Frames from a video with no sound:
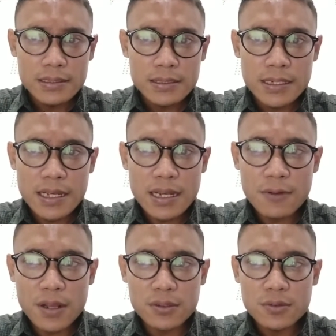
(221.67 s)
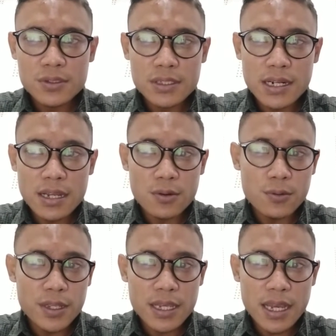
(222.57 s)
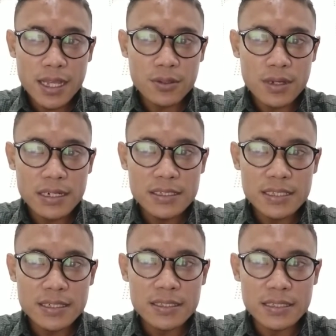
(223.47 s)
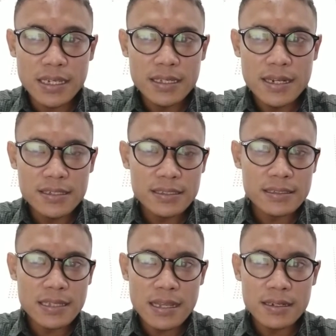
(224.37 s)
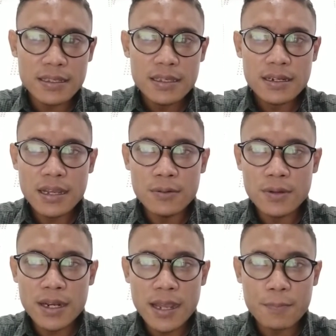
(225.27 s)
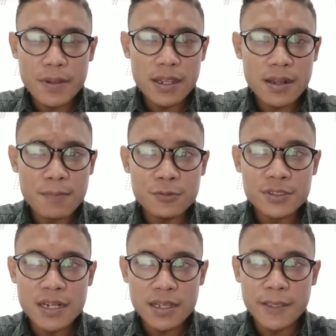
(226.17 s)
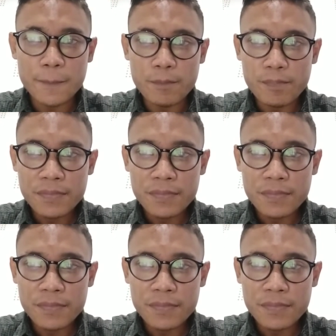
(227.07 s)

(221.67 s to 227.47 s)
Sediakan waktu setelah kuliah atau kerja selesai dan sesekali lakukan apa yang kamu senangi.